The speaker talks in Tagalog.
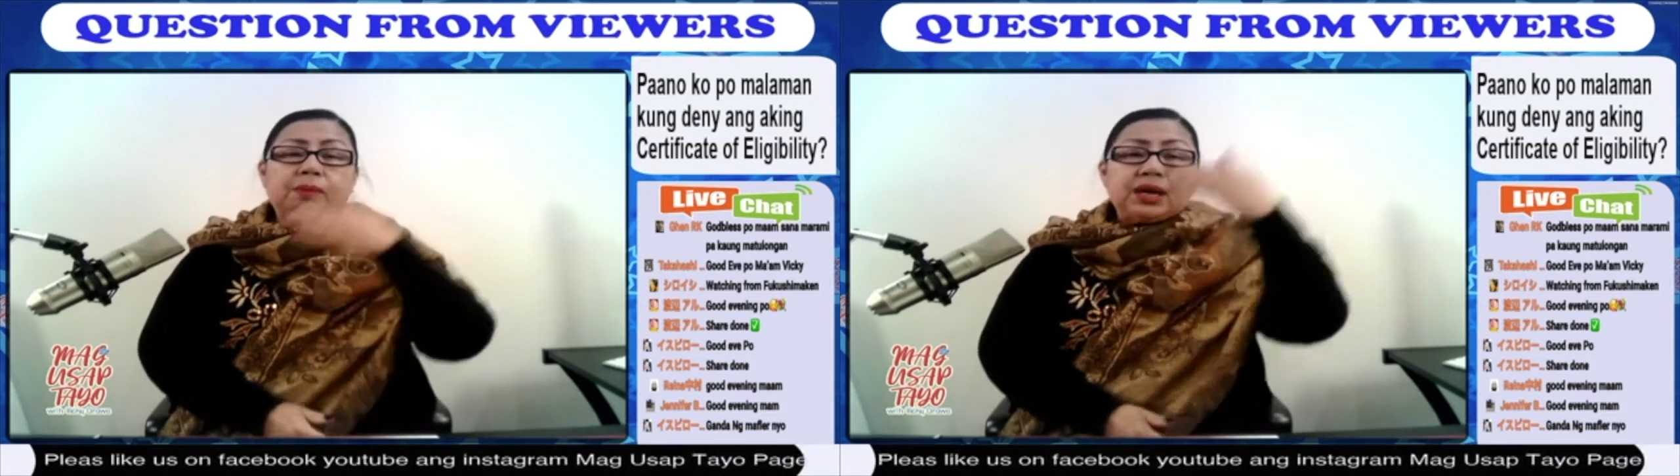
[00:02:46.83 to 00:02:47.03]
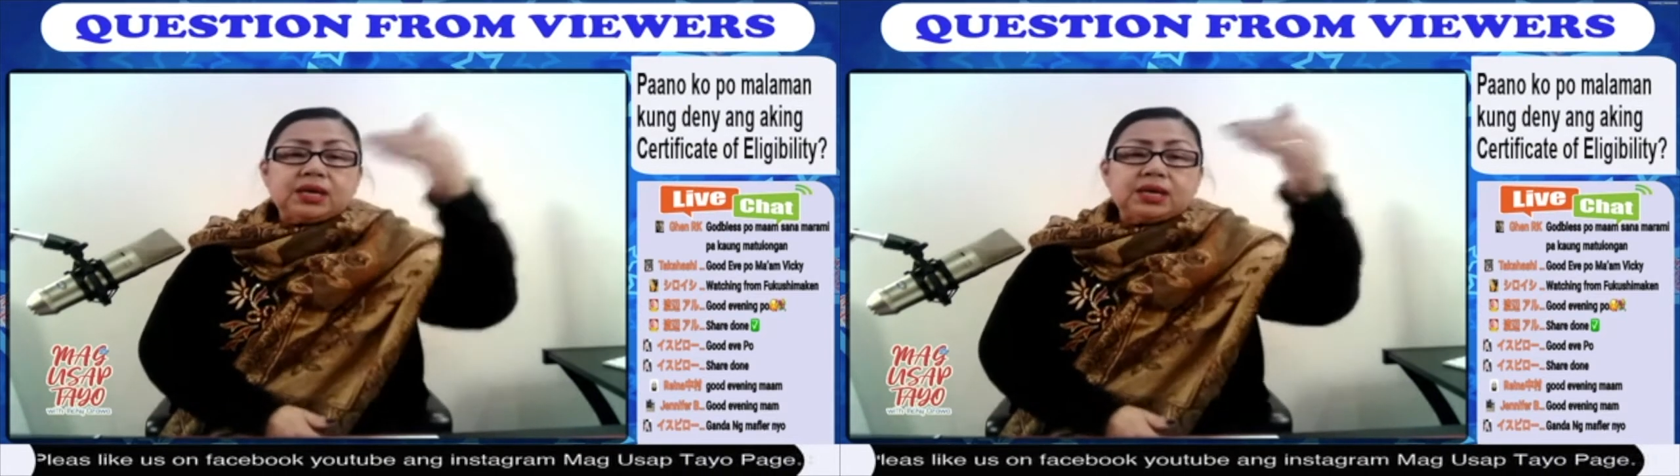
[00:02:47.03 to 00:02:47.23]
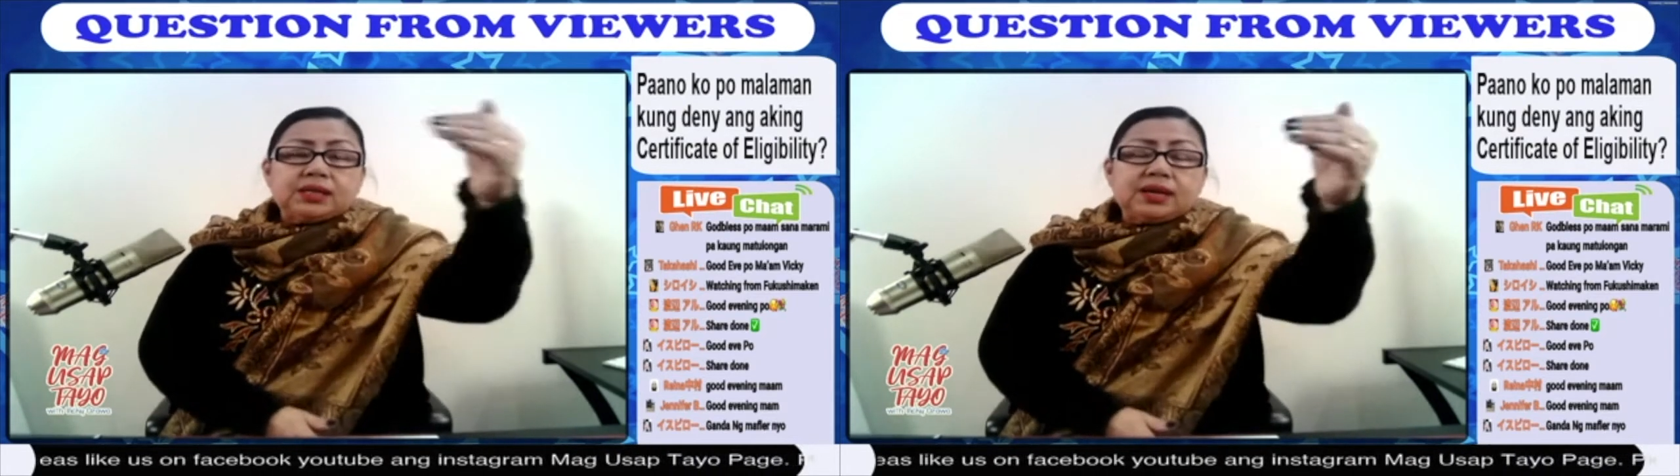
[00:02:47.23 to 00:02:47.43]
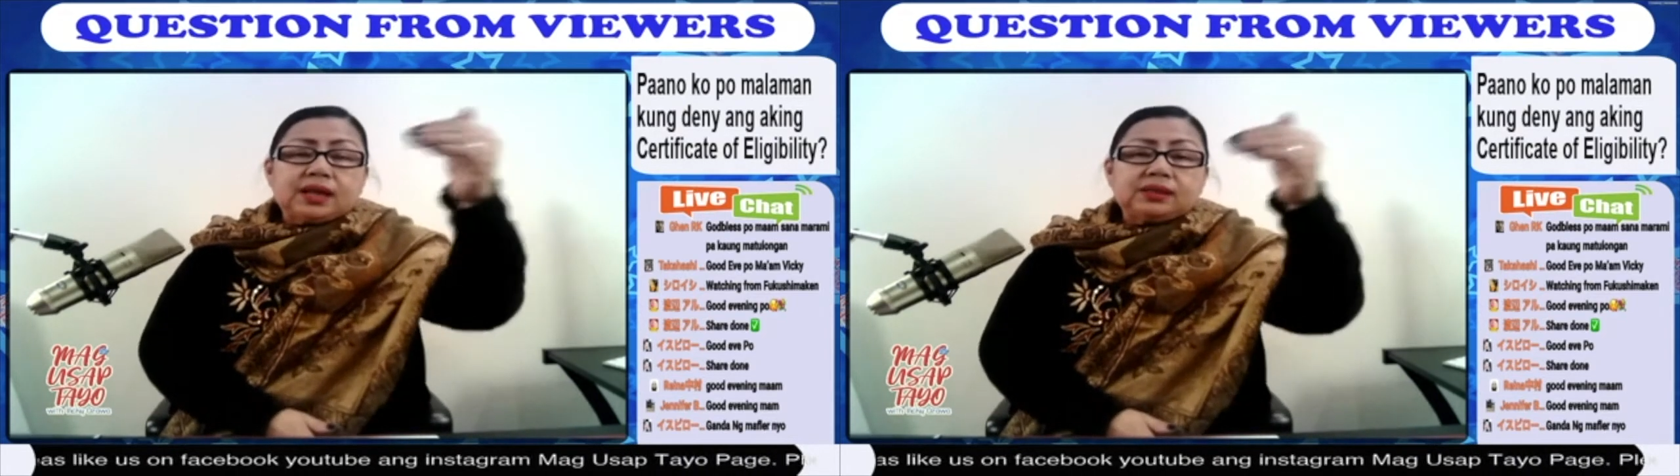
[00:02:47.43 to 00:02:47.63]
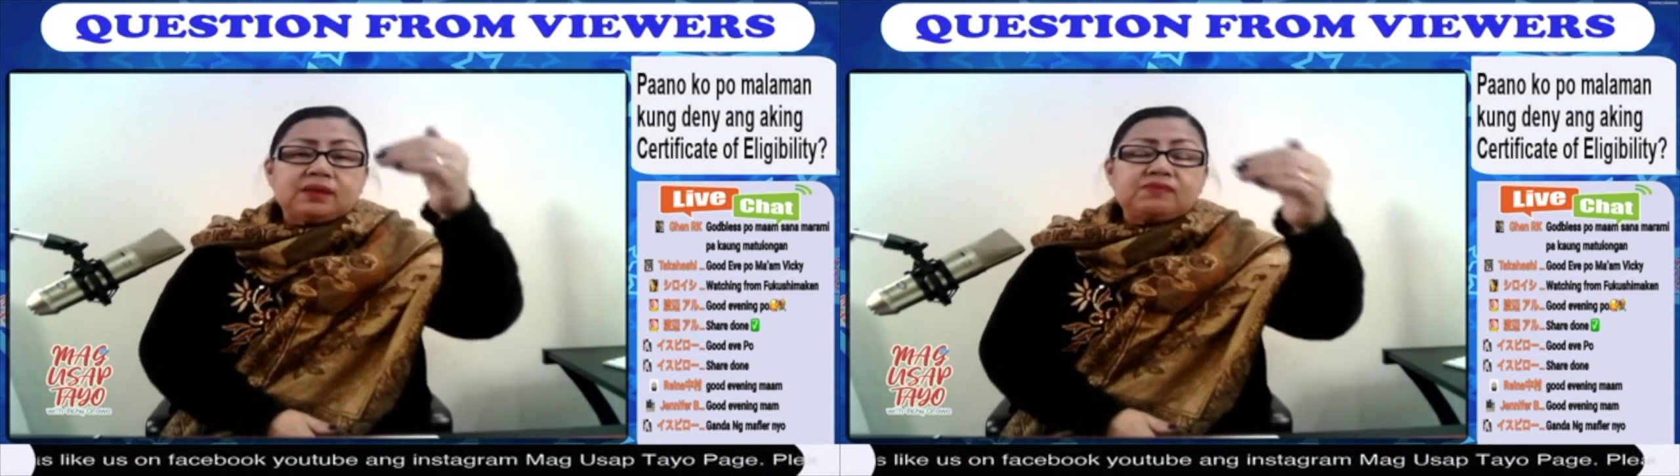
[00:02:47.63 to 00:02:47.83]
makikita
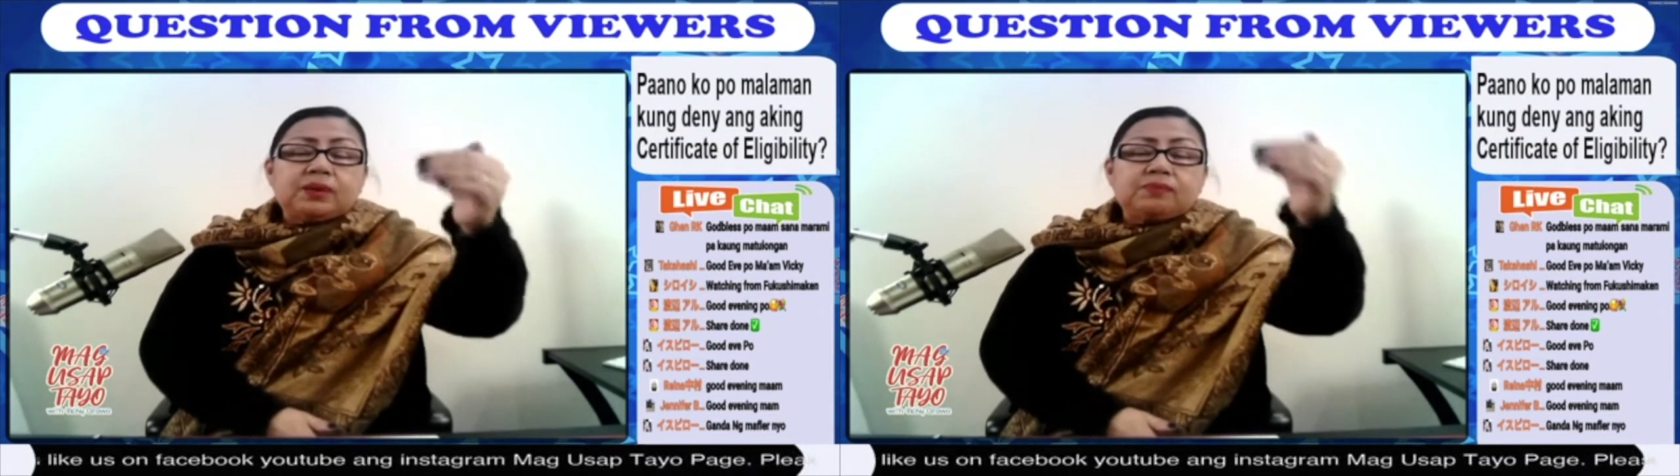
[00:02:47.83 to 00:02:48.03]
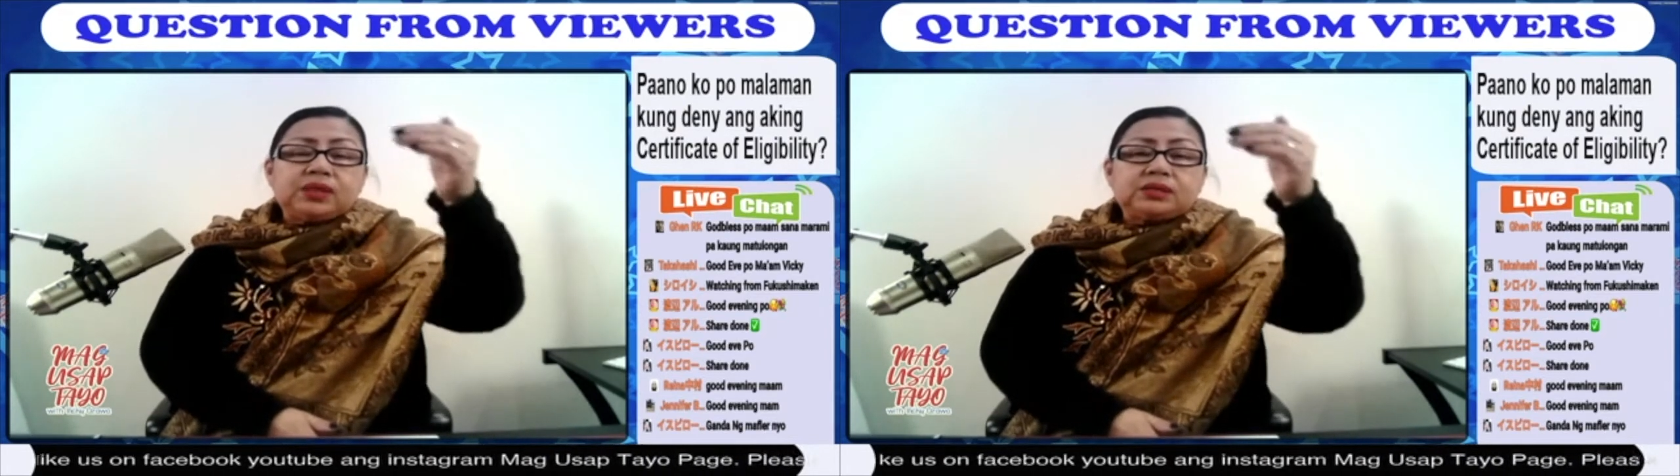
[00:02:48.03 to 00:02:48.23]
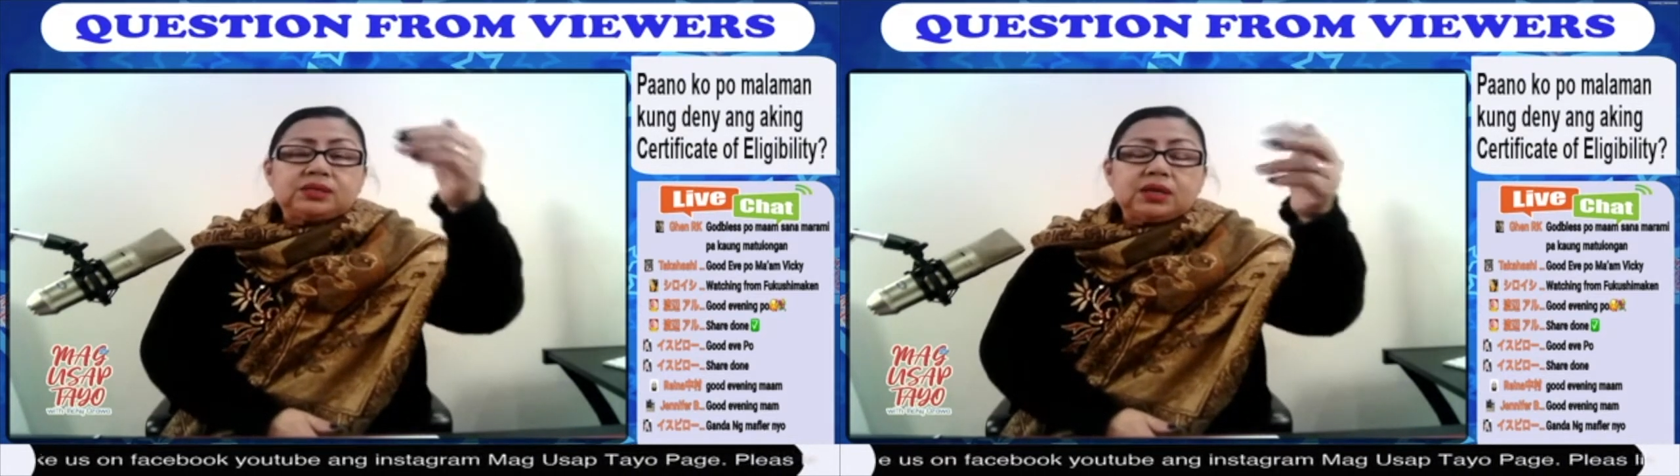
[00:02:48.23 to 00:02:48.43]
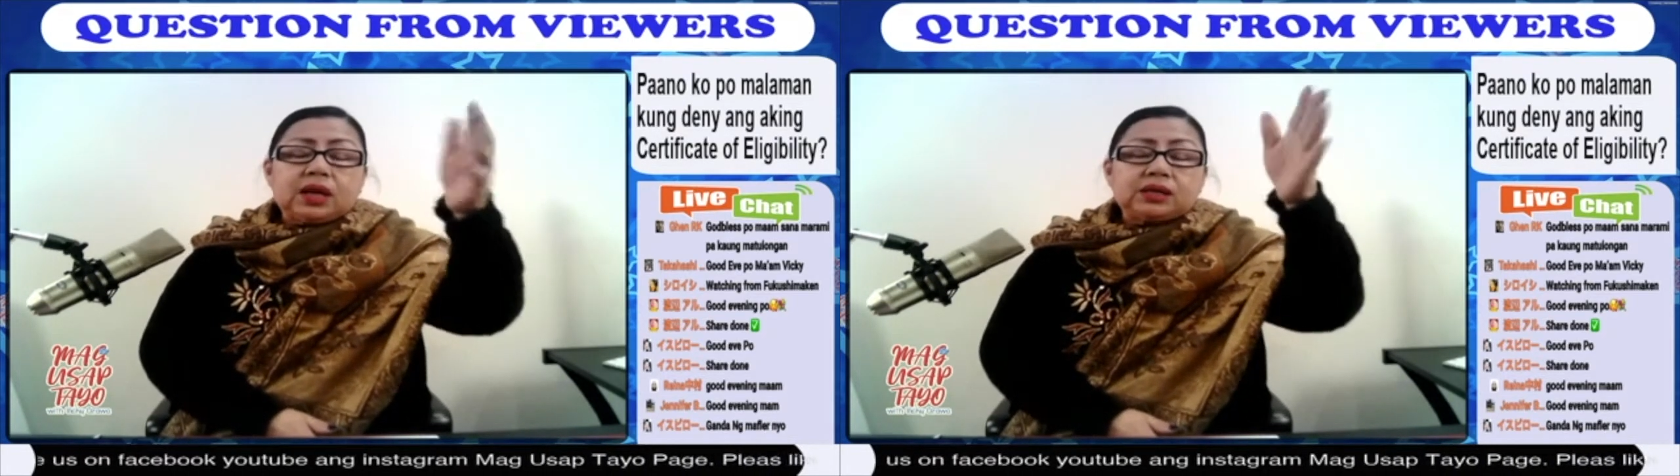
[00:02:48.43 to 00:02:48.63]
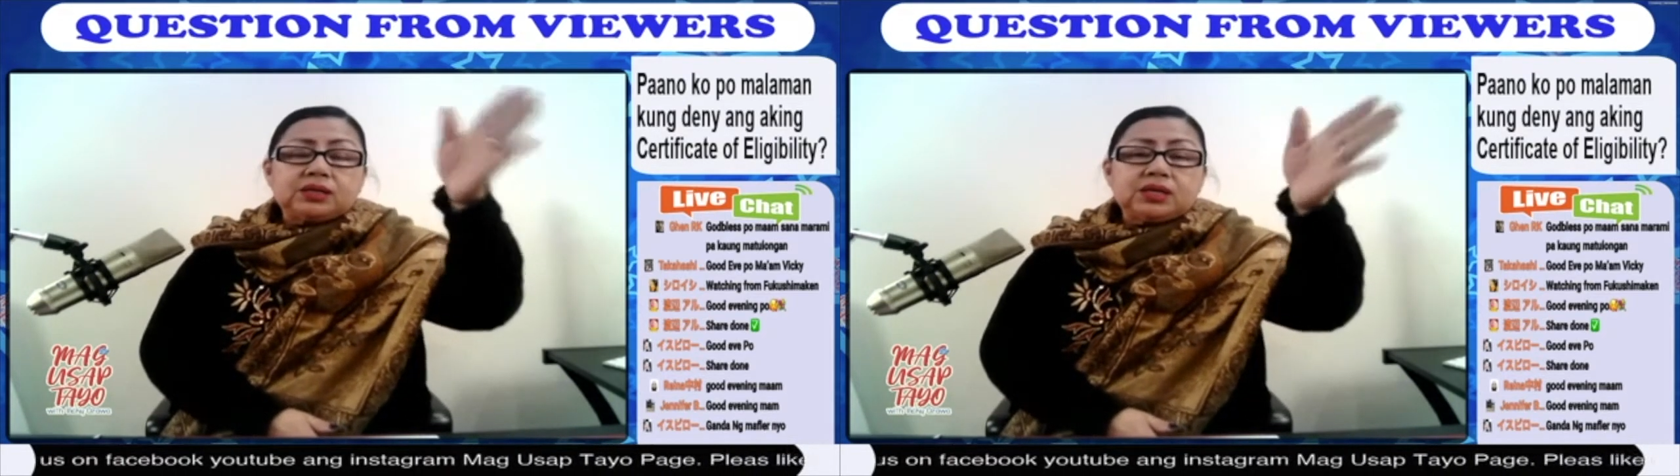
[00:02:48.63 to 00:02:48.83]
natin from the
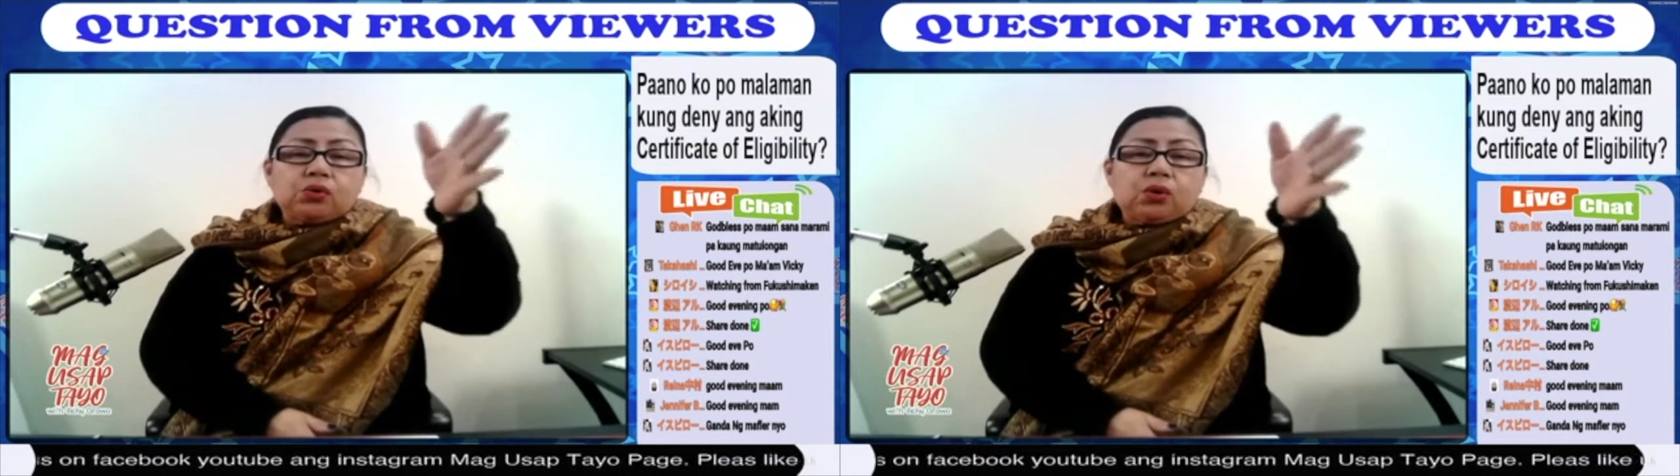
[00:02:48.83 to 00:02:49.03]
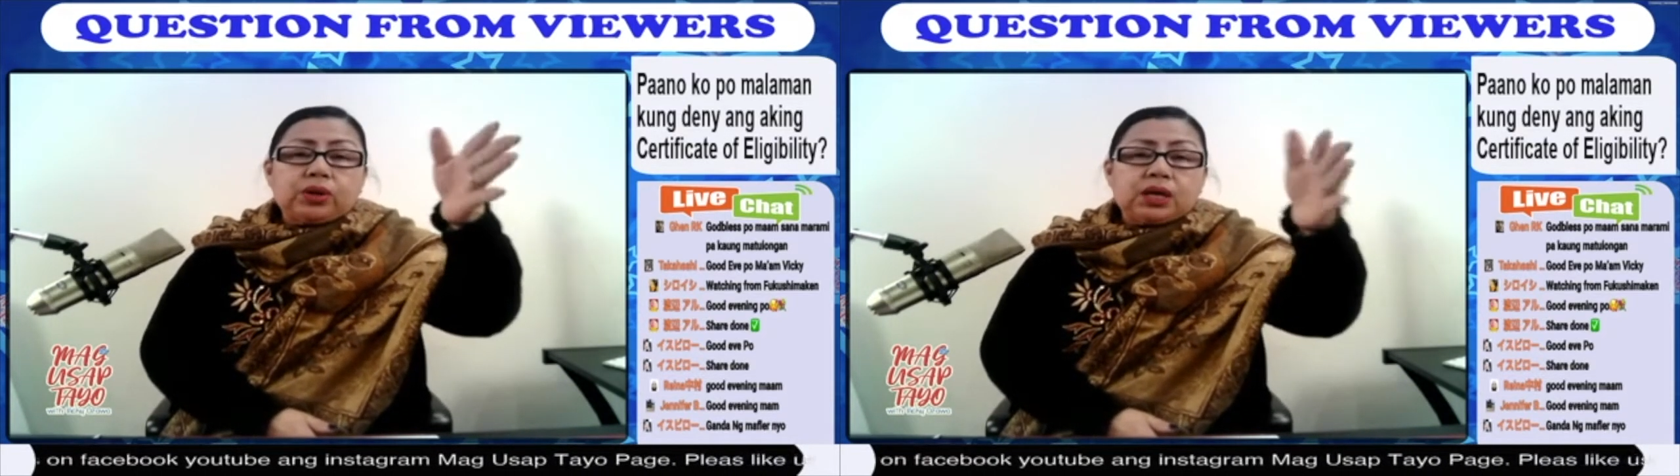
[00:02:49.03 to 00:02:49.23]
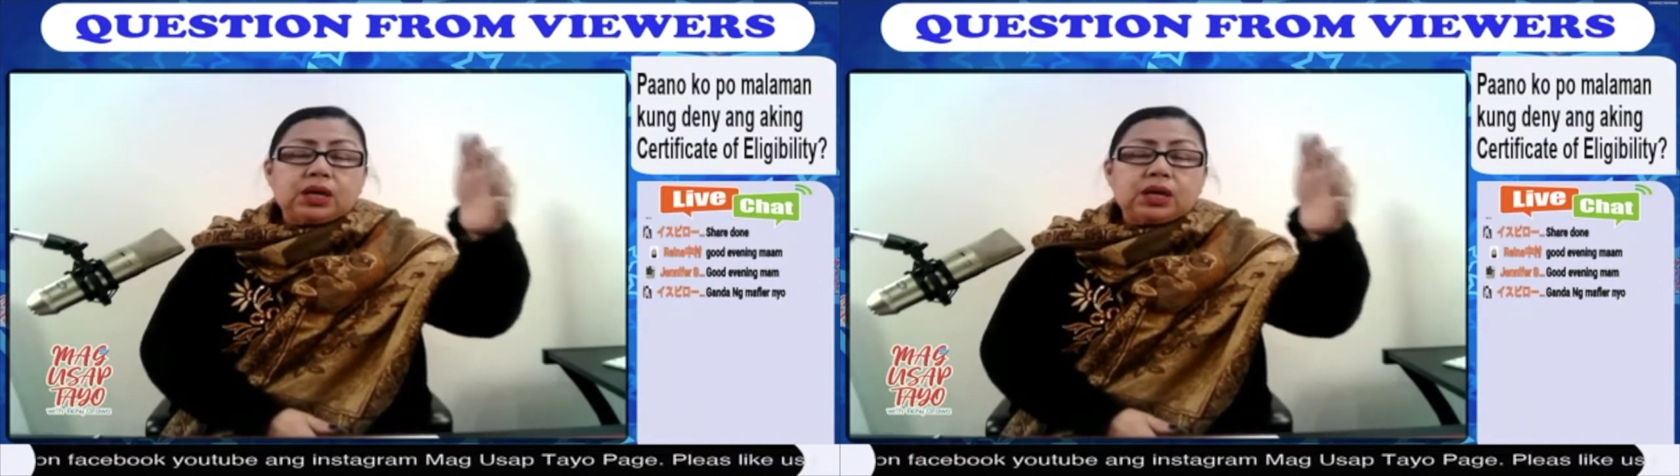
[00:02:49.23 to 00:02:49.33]
uh, ah, COE